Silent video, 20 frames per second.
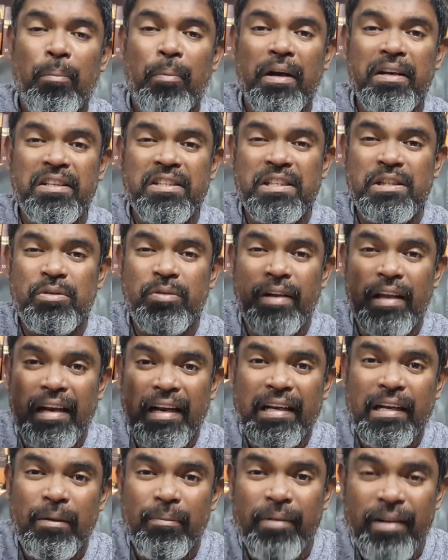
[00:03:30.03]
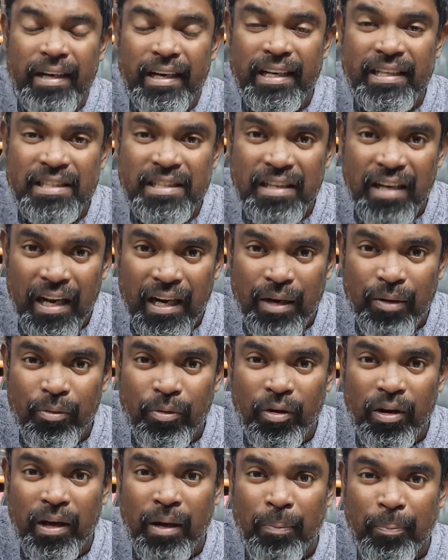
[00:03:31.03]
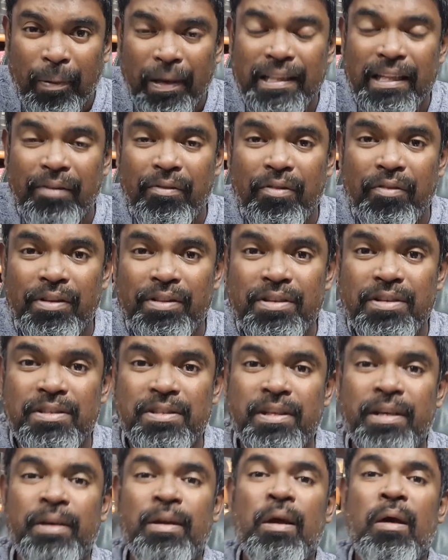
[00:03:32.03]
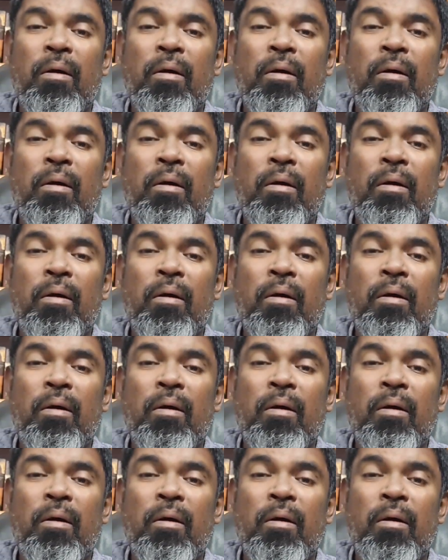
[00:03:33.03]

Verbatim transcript: மனுஷனுடைய ரெக்கமெண்டேஷனால் உங்களுக்கு பதவி வந்துருச்சு